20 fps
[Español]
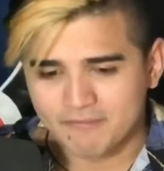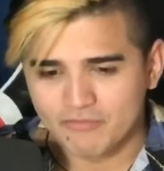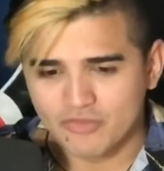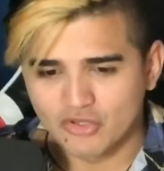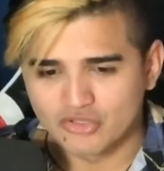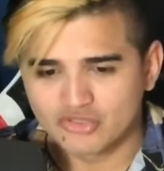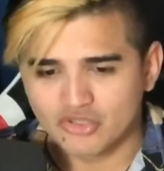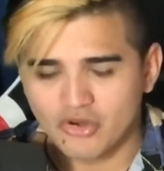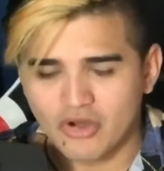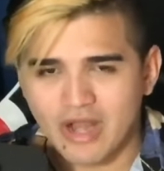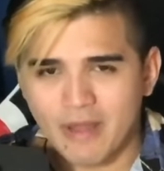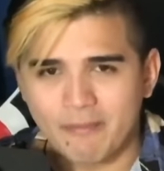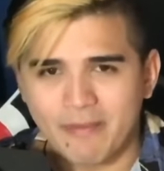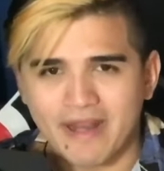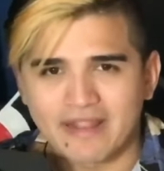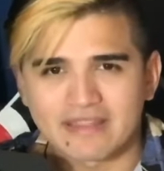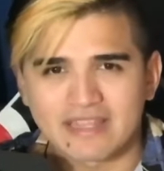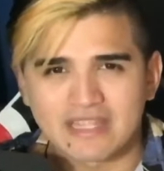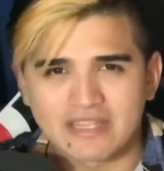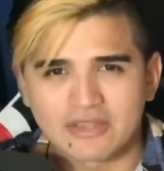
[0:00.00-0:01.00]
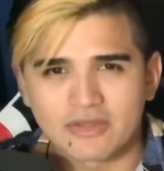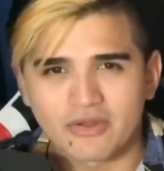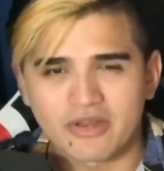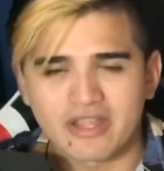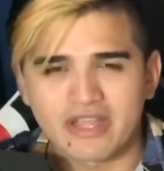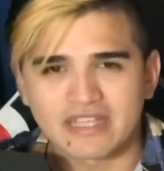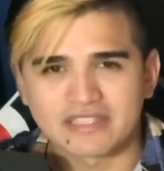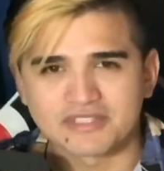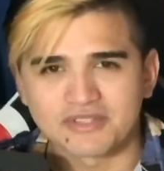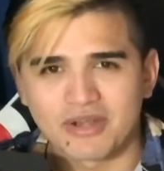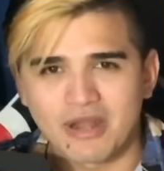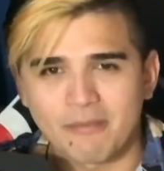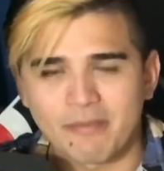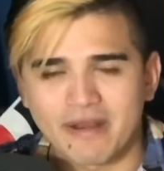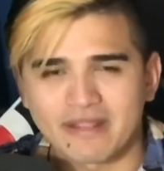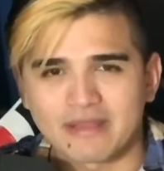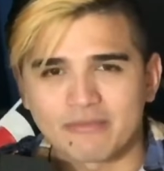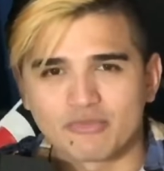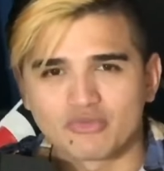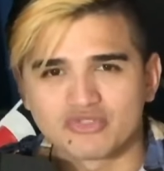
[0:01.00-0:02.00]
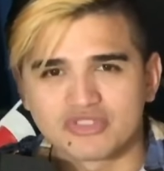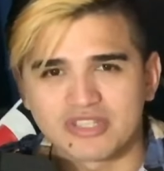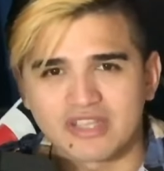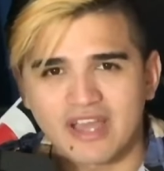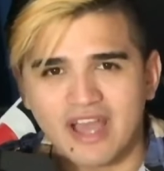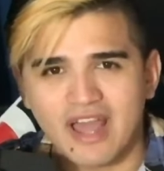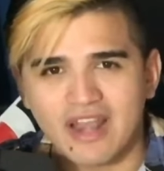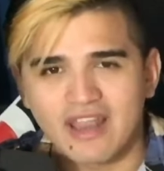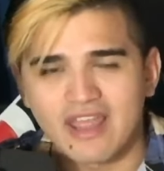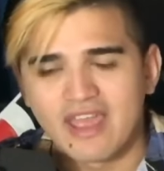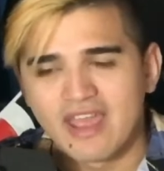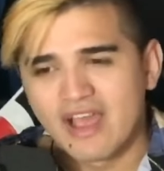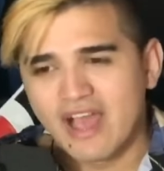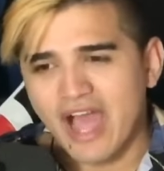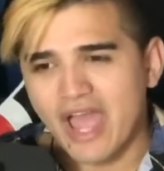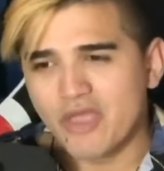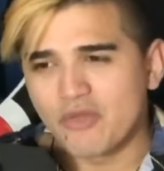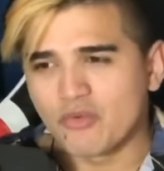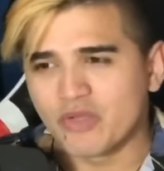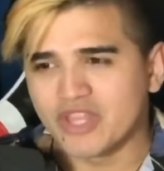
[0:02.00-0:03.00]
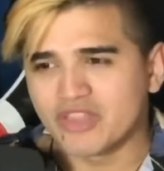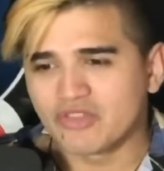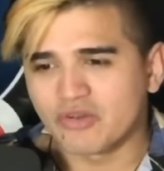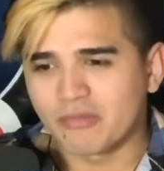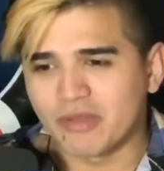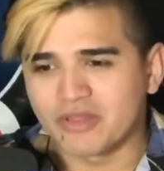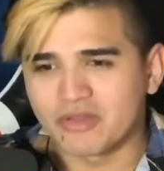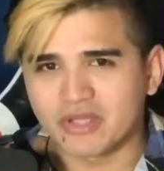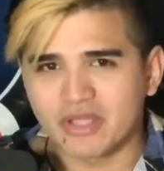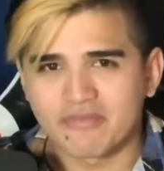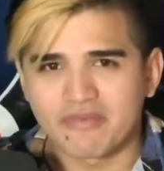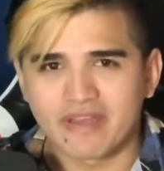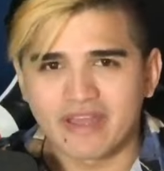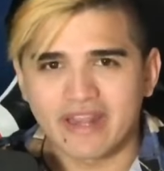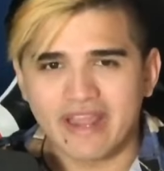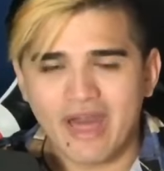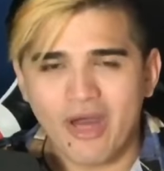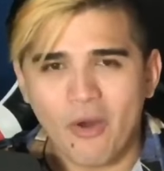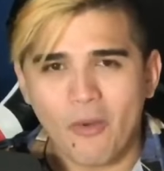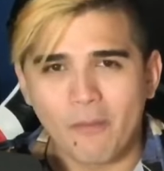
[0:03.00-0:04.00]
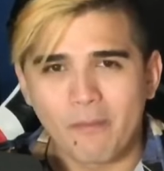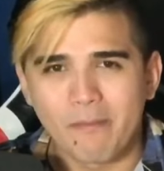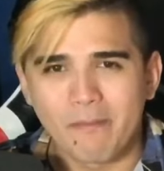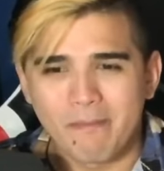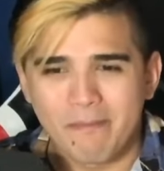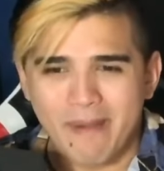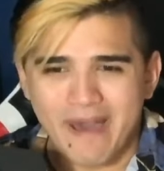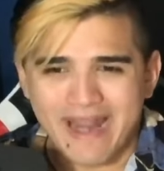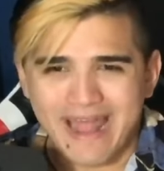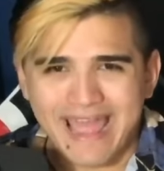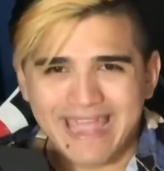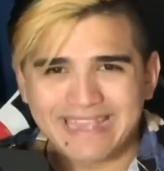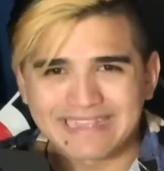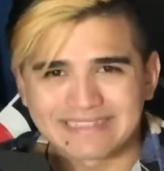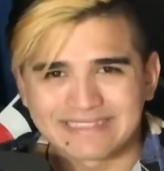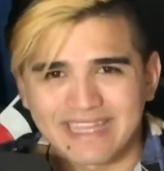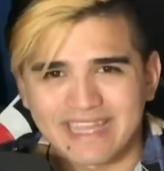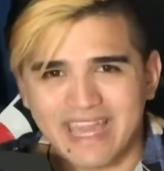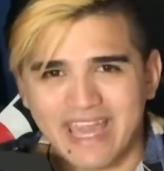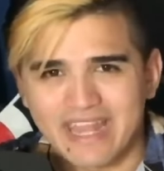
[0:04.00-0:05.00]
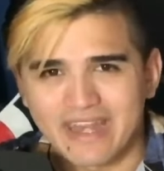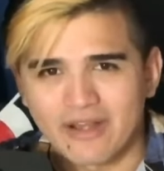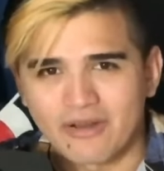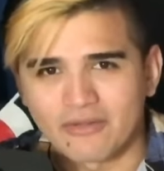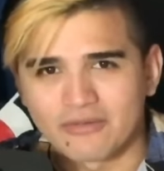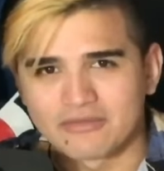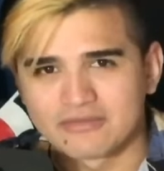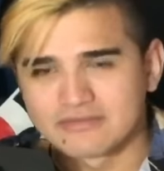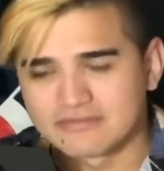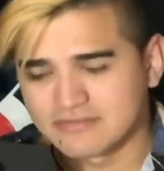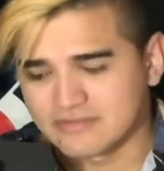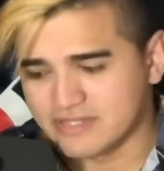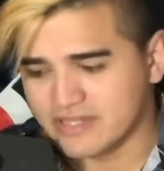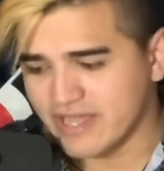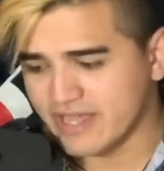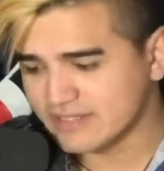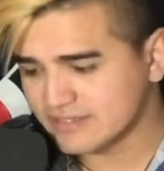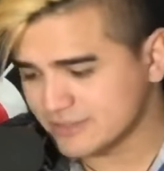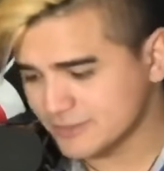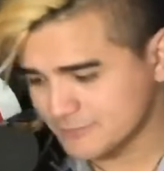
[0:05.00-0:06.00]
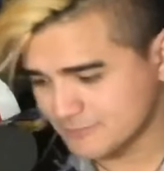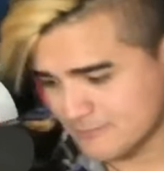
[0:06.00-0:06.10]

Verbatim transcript: no solo en la parte histórica, sino en la parte musical hay un instrumento que fue creado para este género y es...